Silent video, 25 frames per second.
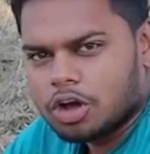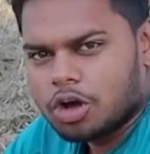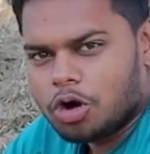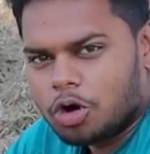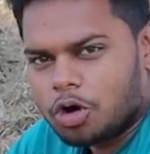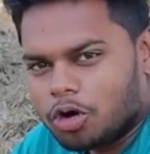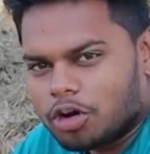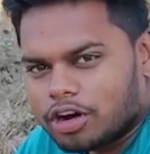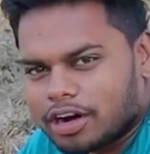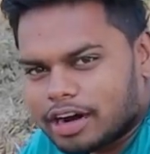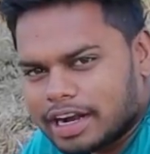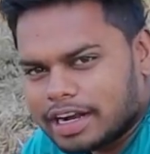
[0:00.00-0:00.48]

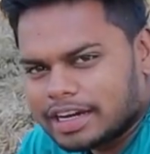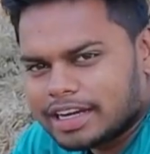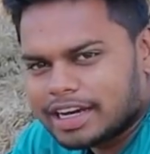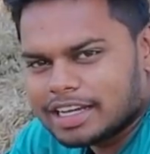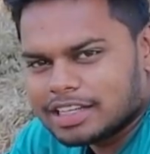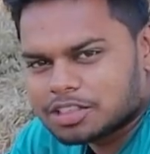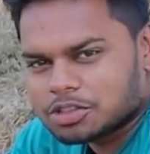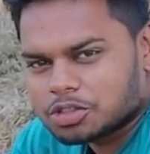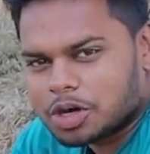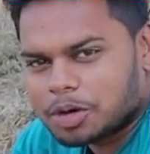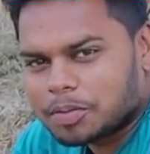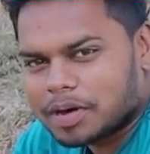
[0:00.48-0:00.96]
और राइट
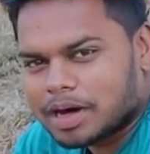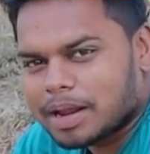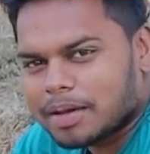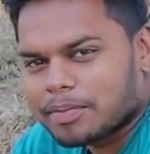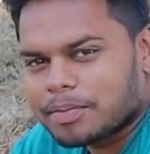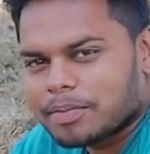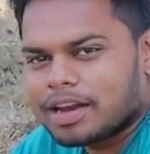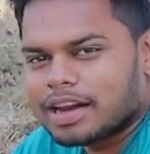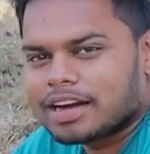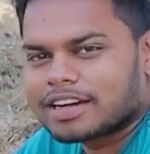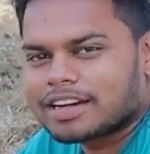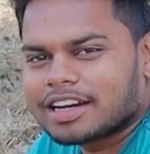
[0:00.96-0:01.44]
गाइज तो हमारा
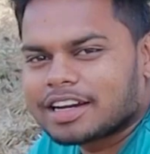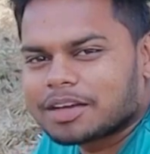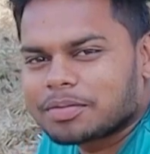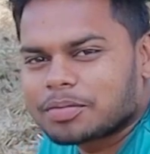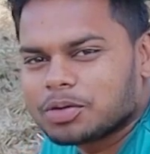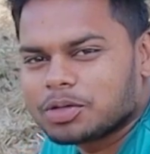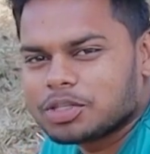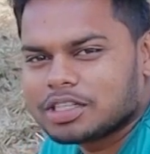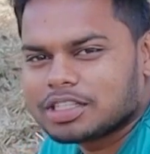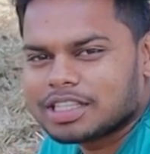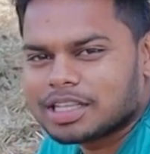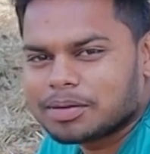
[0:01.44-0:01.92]
इलेक्ट्रिक
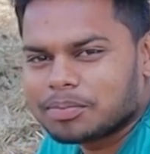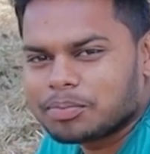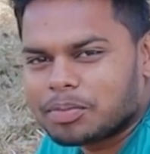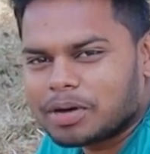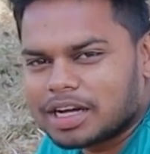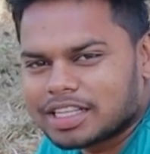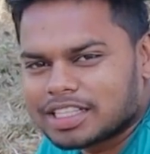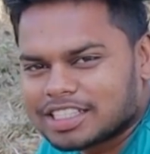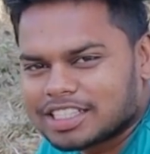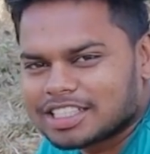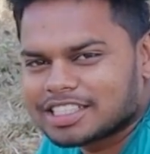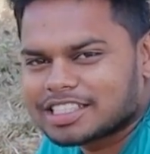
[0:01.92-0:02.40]
फ्यूज एकदम
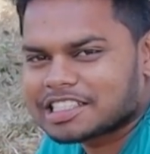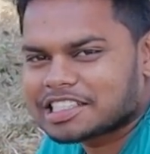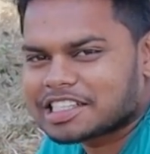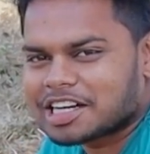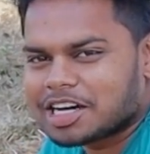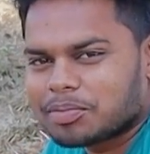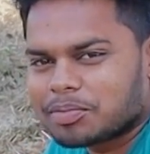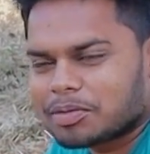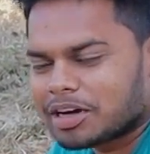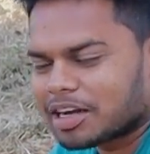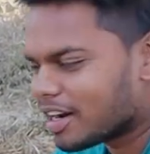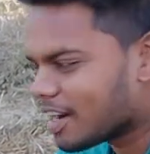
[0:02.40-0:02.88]
अच्छे से
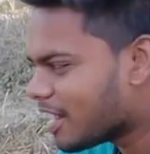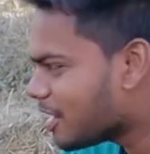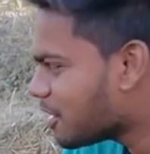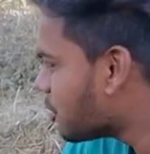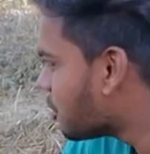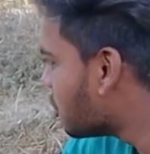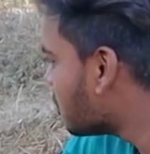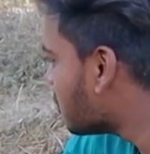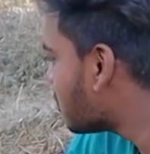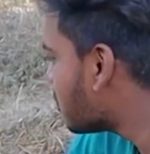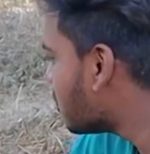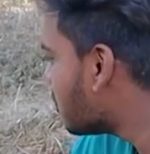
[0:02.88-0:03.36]
काम कर रहा है तो
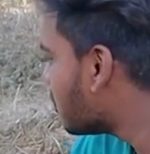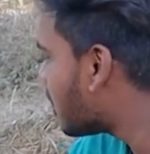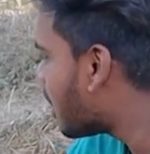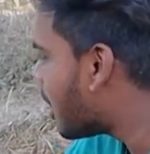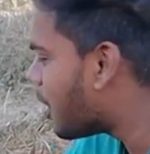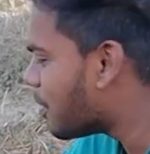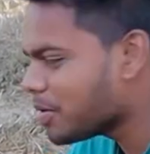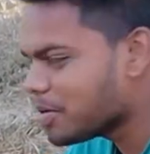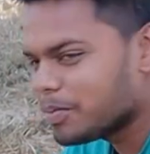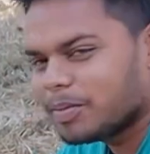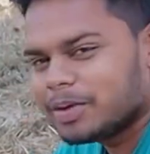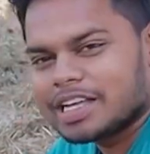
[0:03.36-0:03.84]
दोस्तों
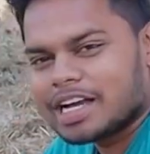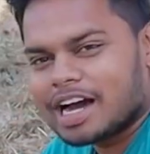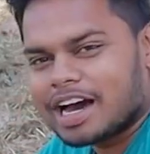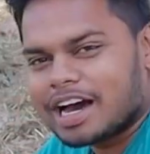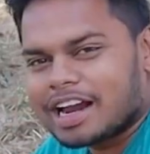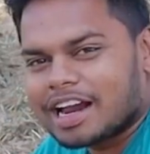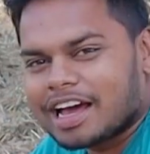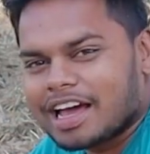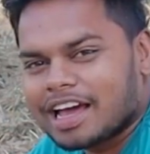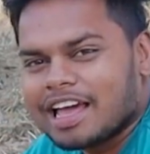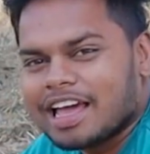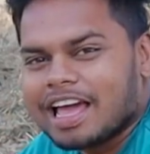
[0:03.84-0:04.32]
काफ़ी मज़ा आ
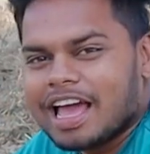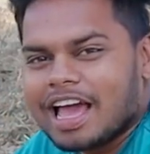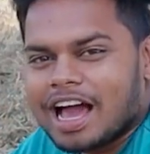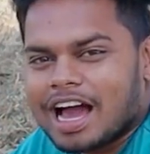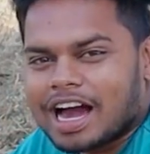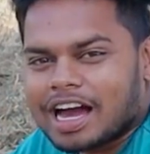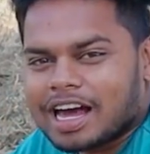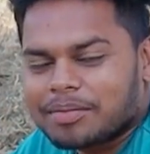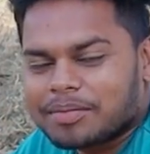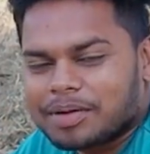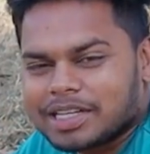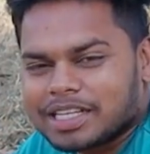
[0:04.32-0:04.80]
रहा है
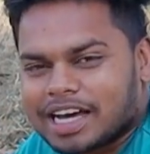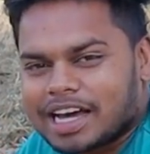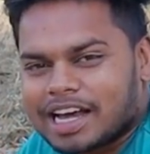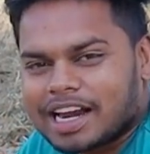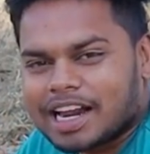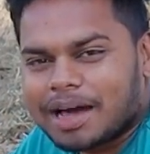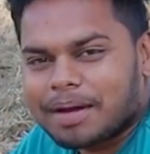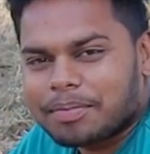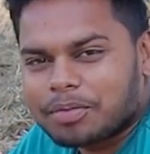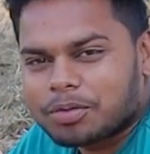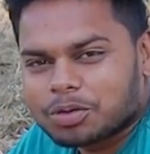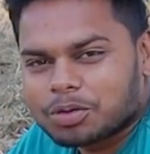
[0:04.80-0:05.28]
अगर मज़ा आ
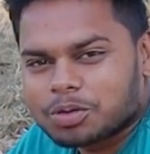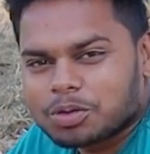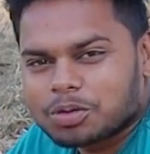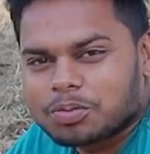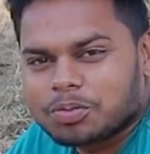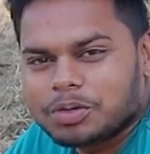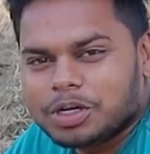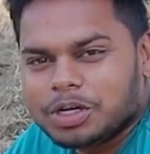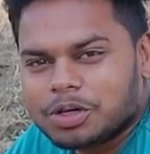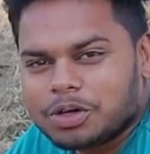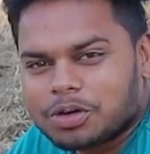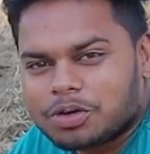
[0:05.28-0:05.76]
रहा है आपको तो
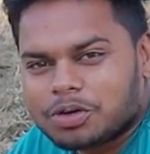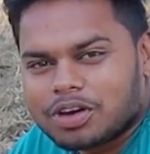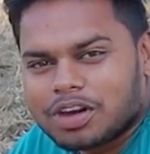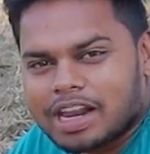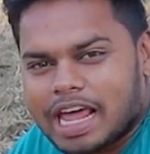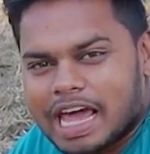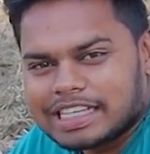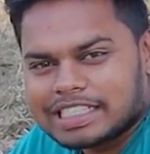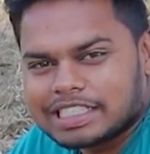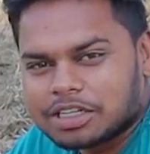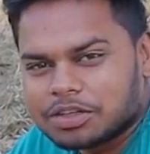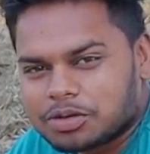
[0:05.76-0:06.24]
वीडियो को
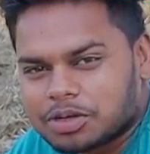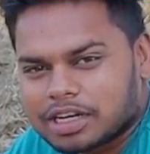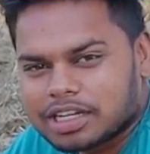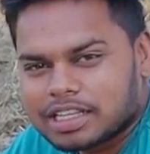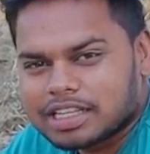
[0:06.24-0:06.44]
लाइक जरूर कर